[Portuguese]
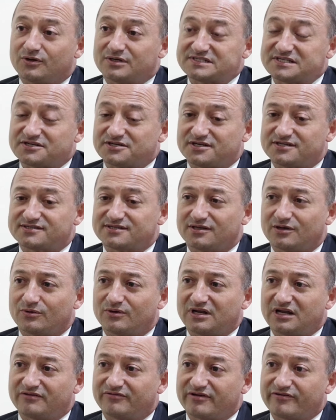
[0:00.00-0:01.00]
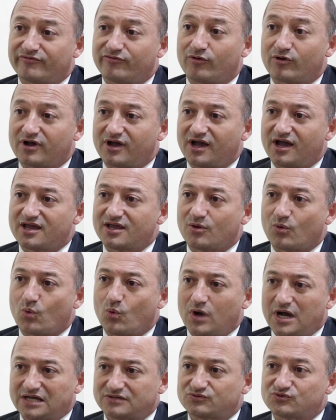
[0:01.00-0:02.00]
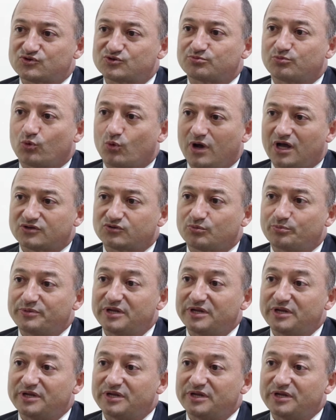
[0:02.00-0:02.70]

nossa gestão ela vai focar em quatro, quatro